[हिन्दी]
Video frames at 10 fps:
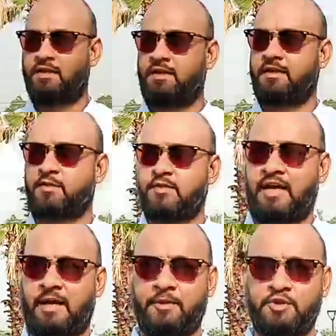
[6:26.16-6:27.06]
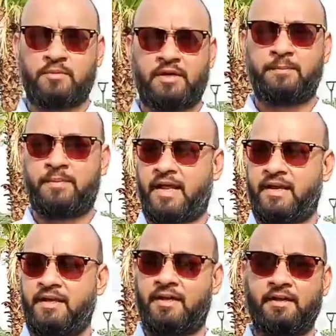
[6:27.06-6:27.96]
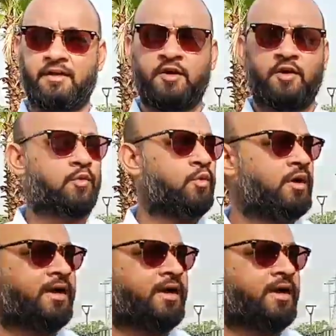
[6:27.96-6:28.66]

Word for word: करी तो यहाँ पे जो हमारी प्लानिंग है वो